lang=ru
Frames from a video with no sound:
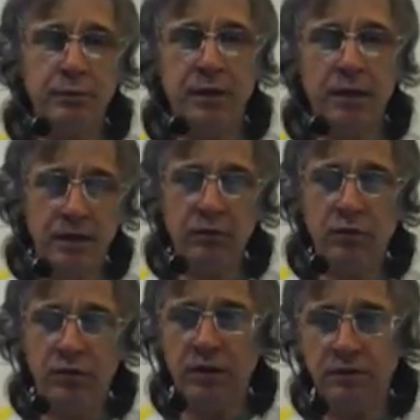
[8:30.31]
на его,
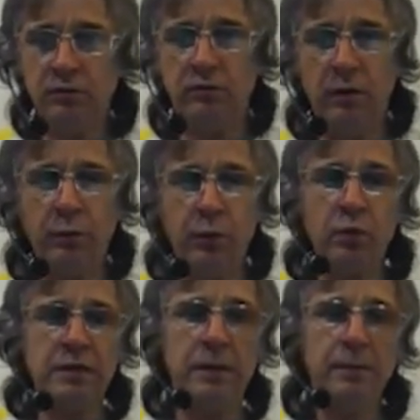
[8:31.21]
от его
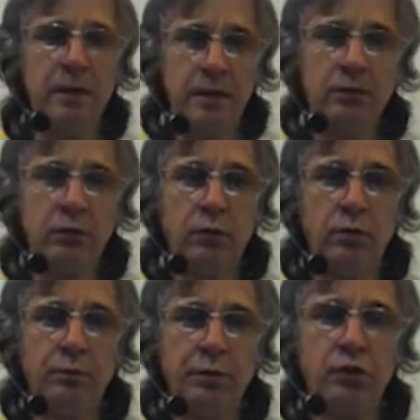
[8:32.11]
вопроса, который
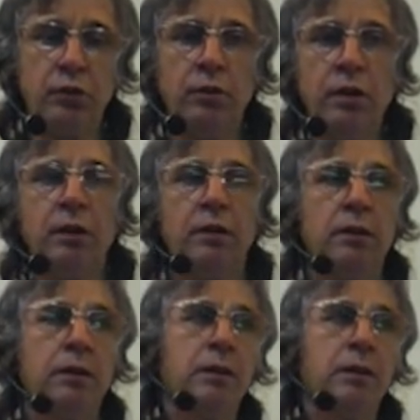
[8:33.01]
он пришел, э,